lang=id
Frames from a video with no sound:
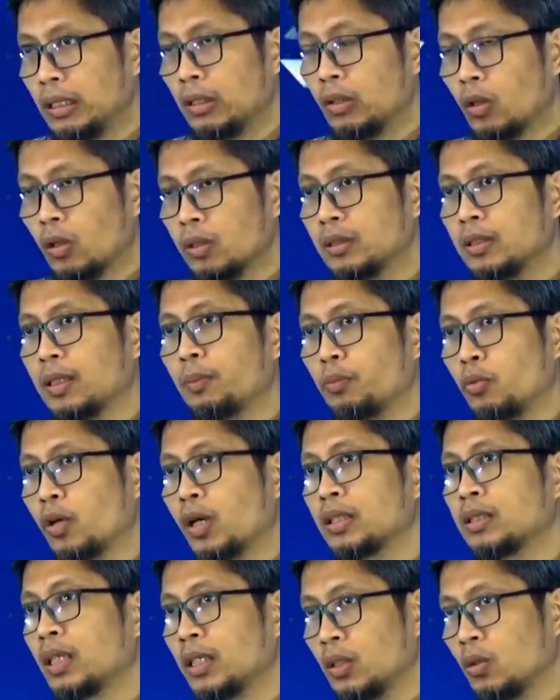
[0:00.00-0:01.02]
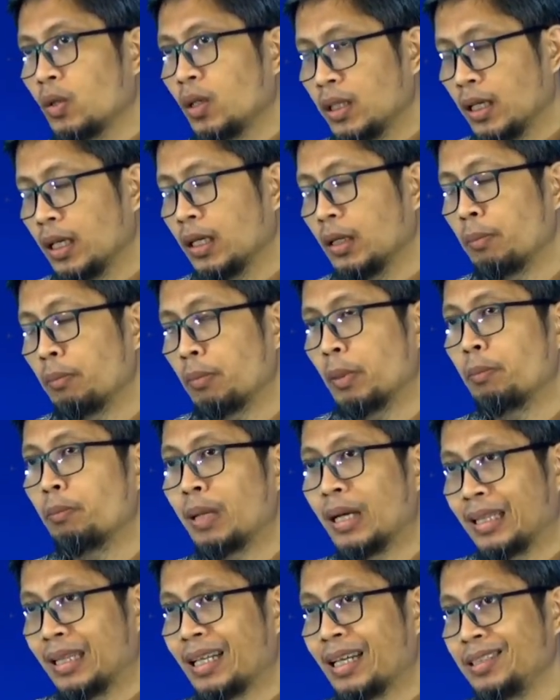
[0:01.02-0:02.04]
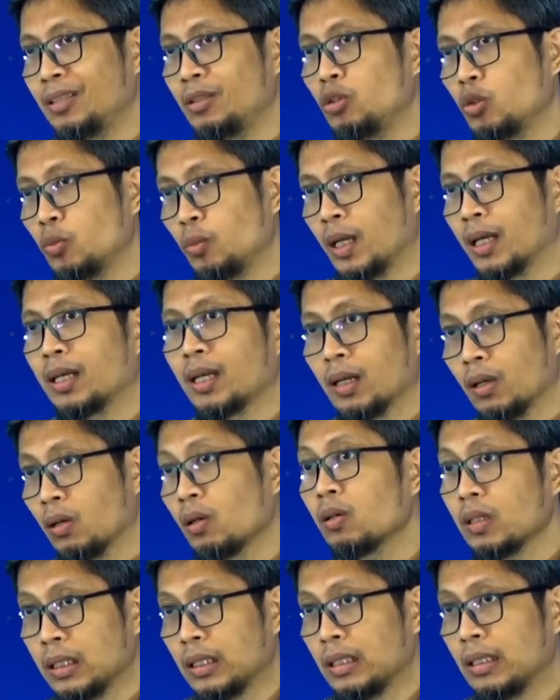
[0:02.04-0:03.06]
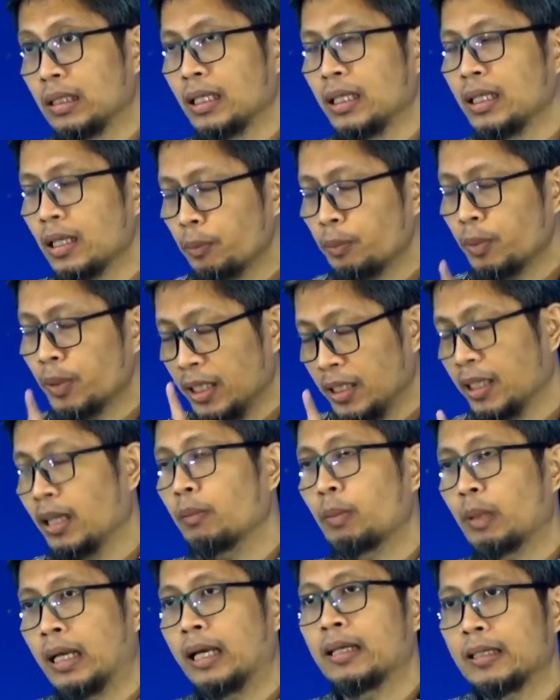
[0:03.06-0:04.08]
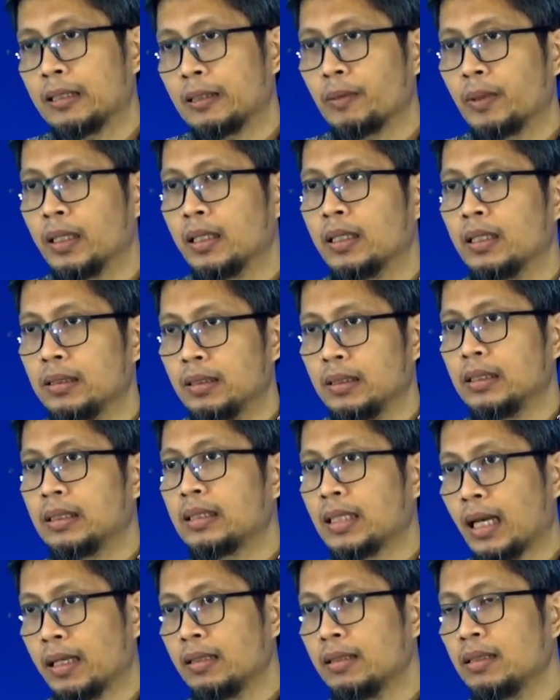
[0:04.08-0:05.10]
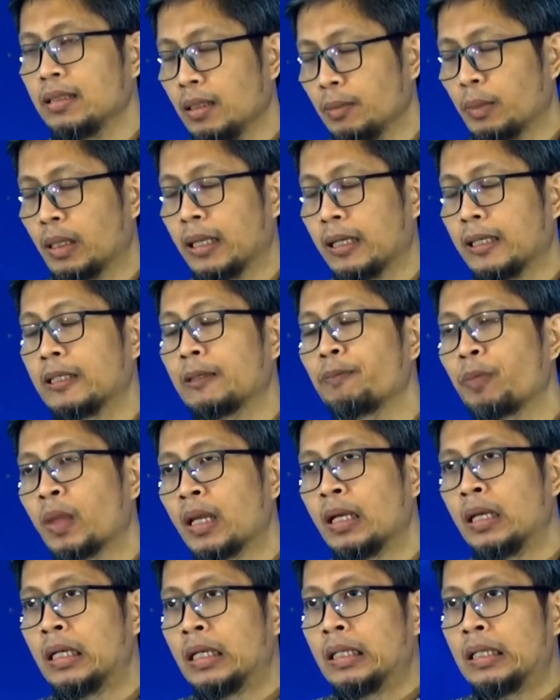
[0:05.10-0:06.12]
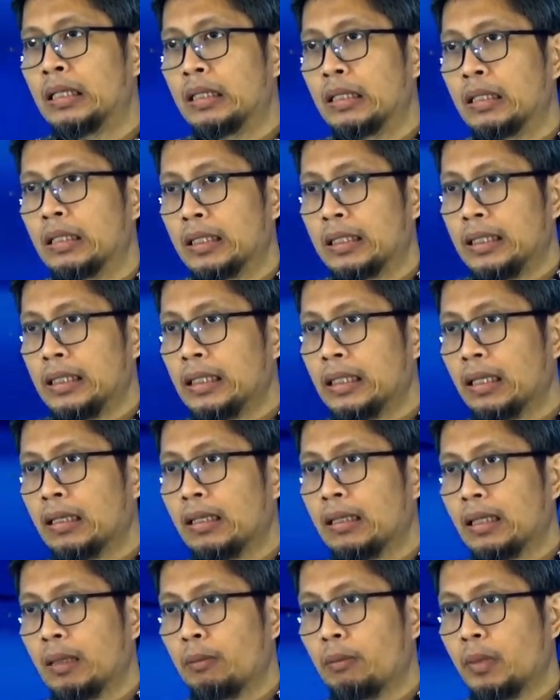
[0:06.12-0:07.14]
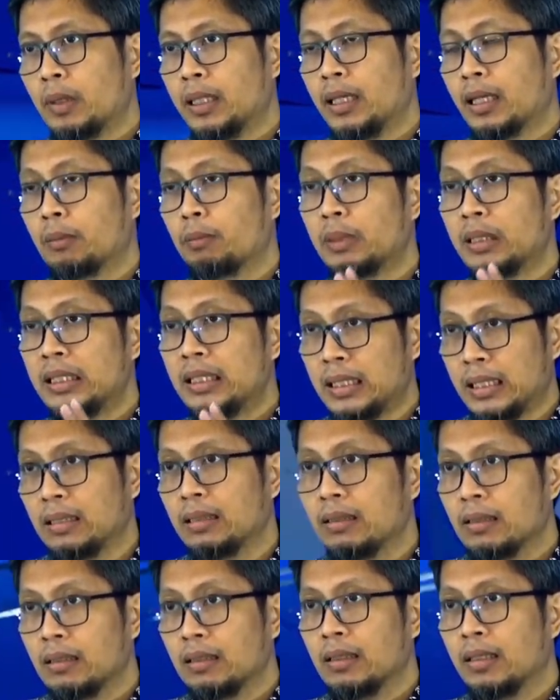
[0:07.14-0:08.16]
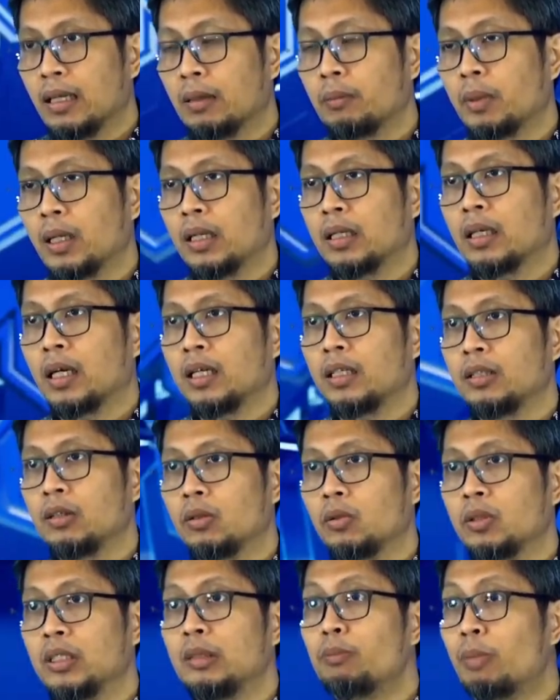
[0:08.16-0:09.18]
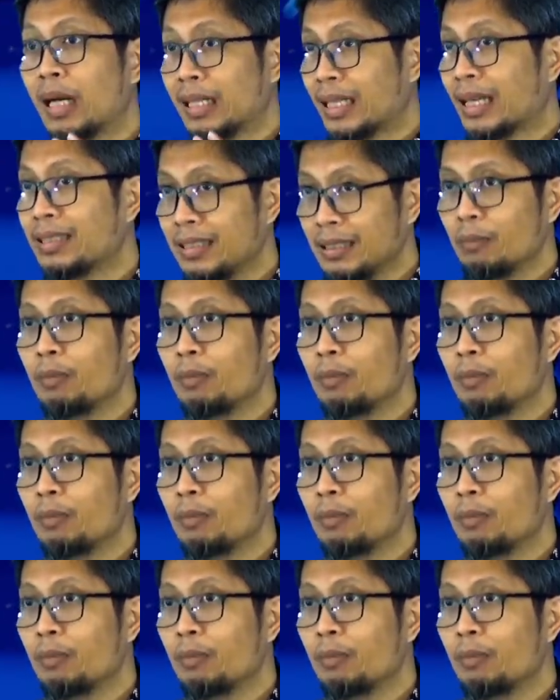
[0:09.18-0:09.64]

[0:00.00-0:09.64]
konsep puasa itu adalah membatasi jumlah kalori, ini ada penelitian yang menarik ya dari si sains ini menarik. Ketika kita melihat mencit yang mereka itu dibatasi